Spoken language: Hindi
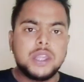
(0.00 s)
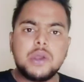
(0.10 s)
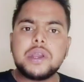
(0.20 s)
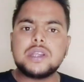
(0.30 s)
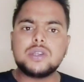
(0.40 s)

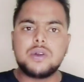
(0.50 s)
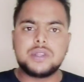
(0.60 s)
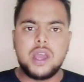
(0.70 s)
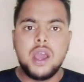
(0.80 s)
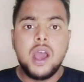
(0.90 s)
देख ऐसा
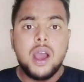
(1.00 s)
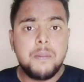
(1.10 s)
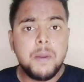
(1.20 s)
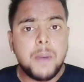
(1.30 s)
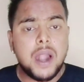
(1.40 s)
होता है
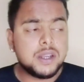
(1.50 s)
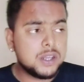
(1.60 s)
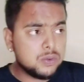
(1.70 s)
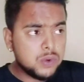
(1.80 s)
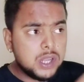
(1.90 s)
हमें पार्टनर वो